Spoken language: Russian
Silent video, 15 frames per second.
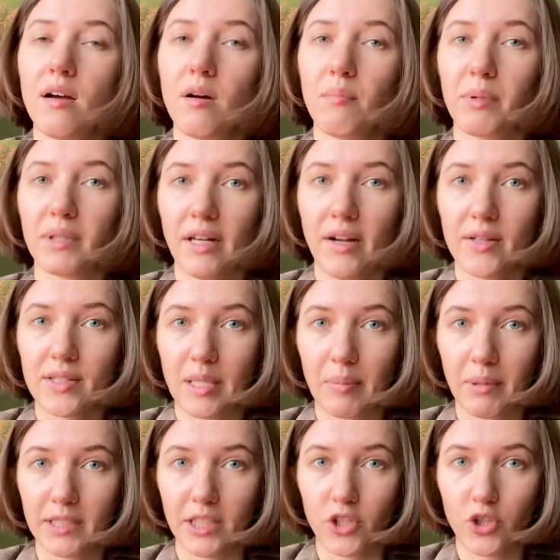пытаются
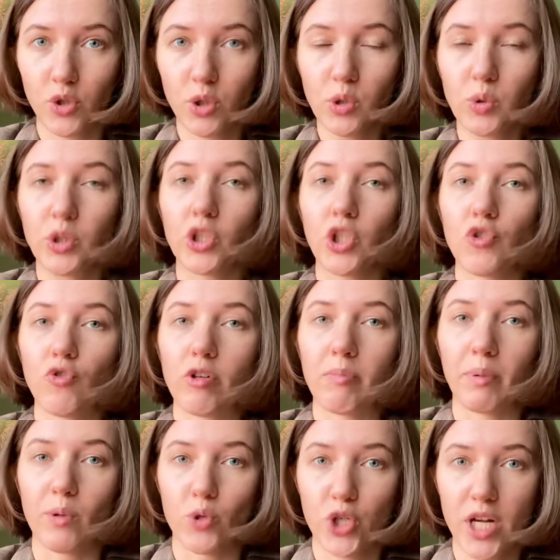оплатить счет, у них ничего не
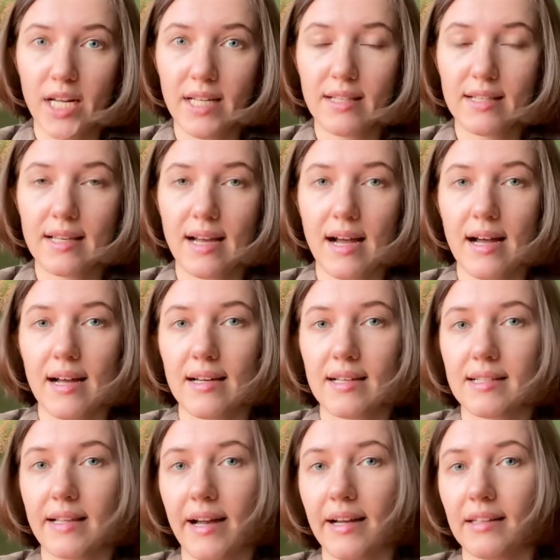получается,
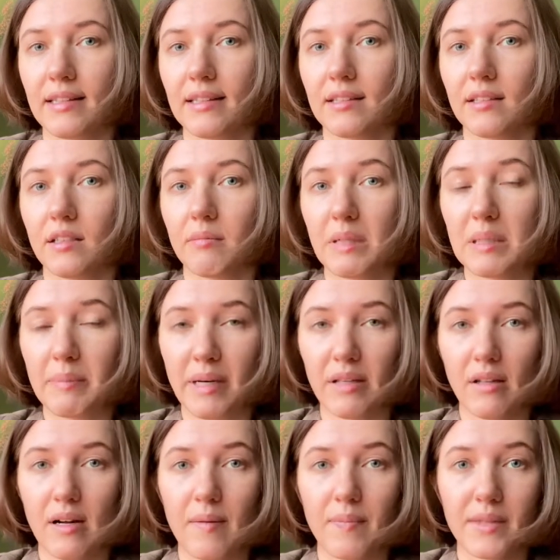сайт э,
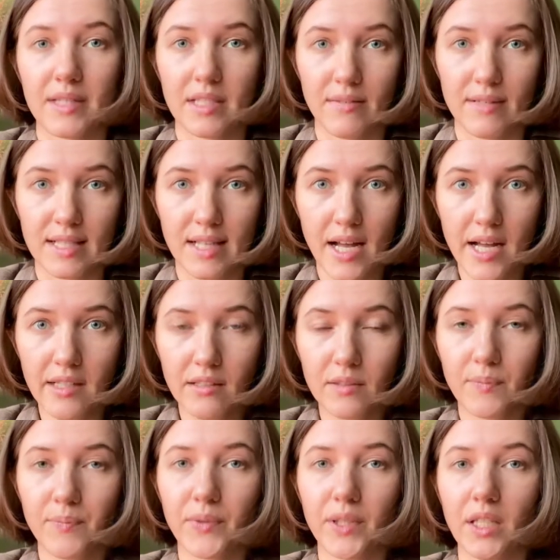PayPal зависает –
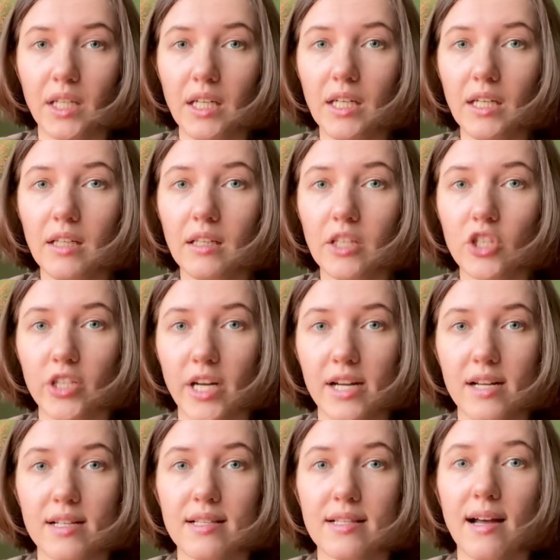и
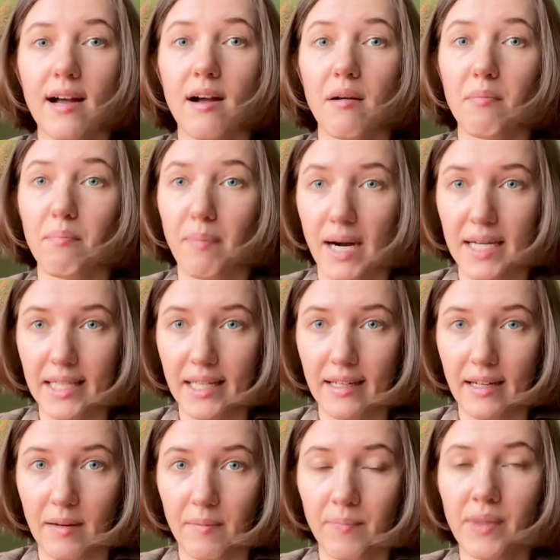начинается
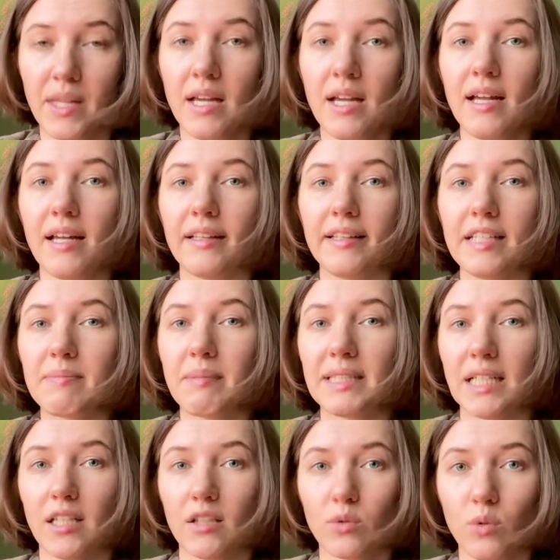паника.
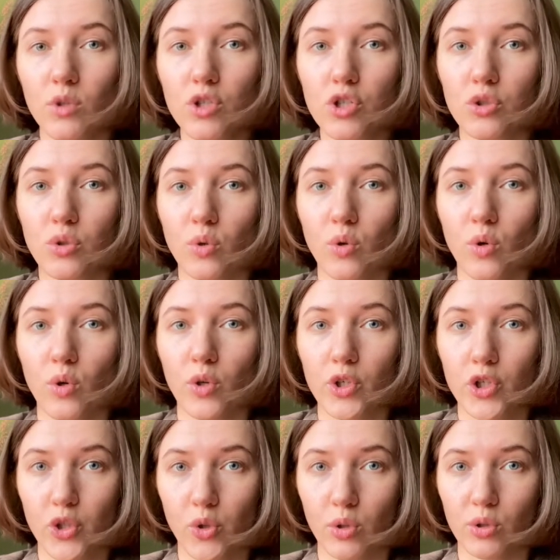Несмотря на то, что
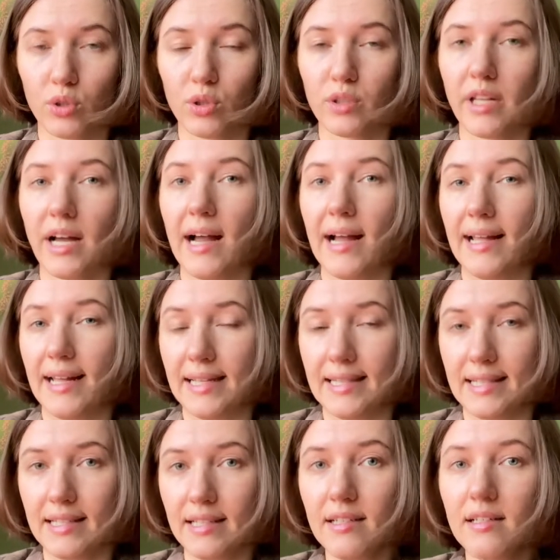счет на
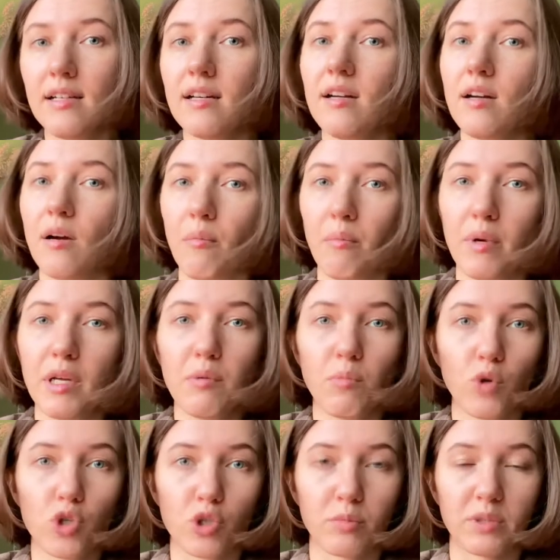Etsy мы
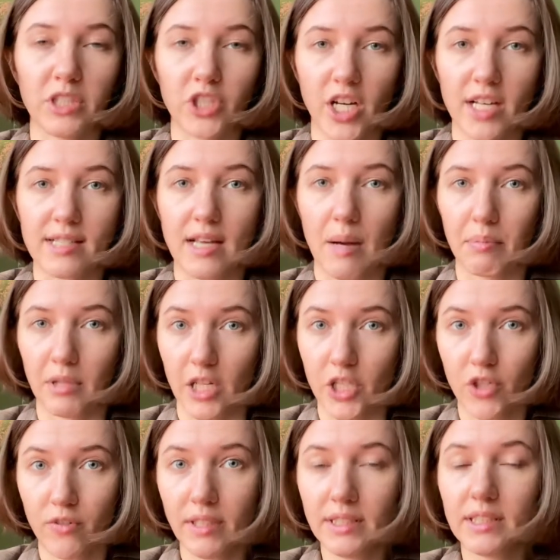можем сейчас
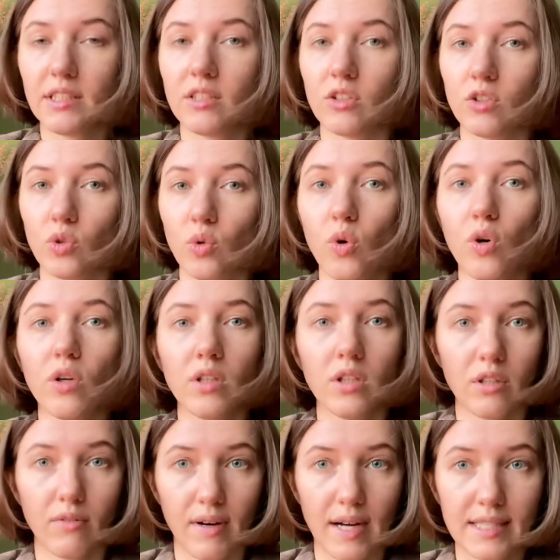оплачивать до
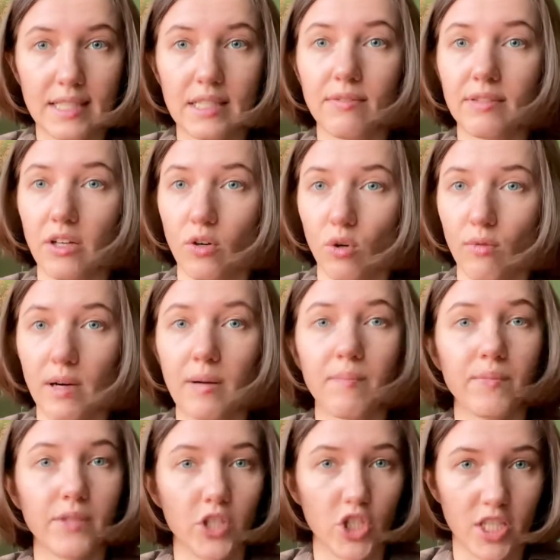22
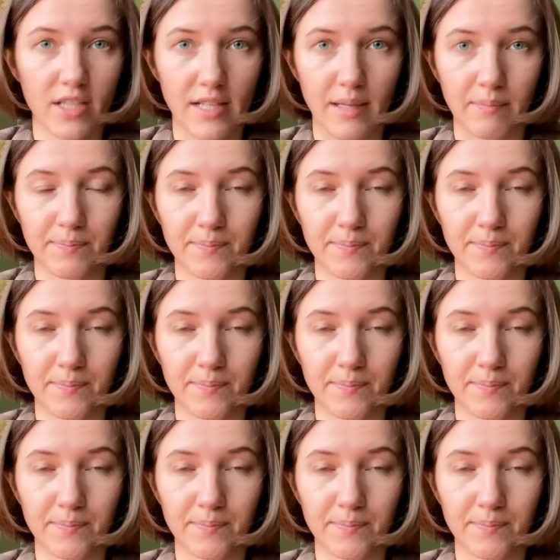числа.